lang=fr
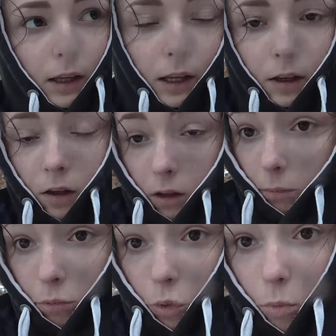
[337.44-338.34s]
Et,
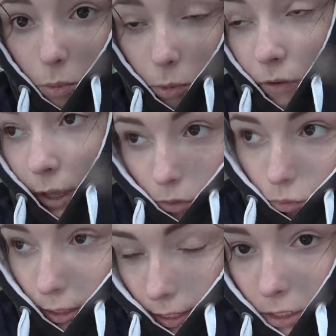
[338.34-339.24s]
puis eux, bah, ils préfèrent être
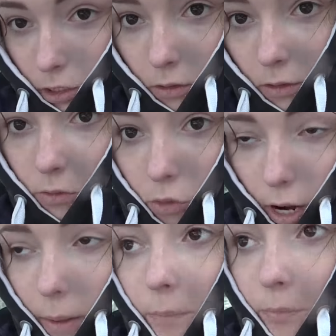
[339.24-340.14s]
sous la neige. Hein. Voilà.